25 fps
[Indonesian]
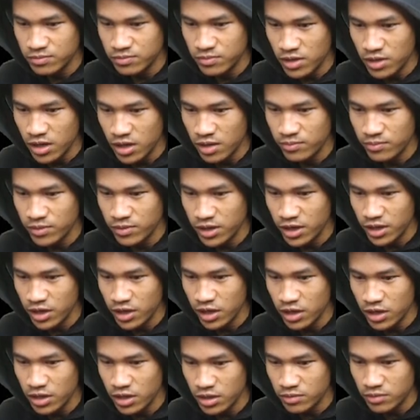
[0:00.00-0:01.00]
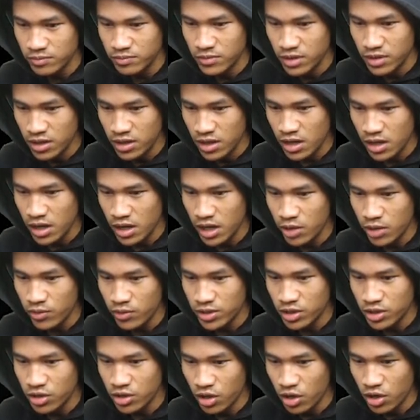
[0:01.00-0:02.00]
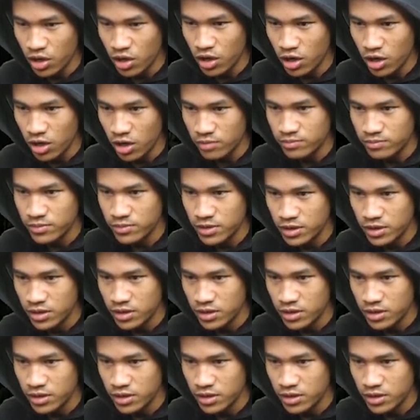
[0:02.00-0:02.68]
Mommy help, I wanna go home.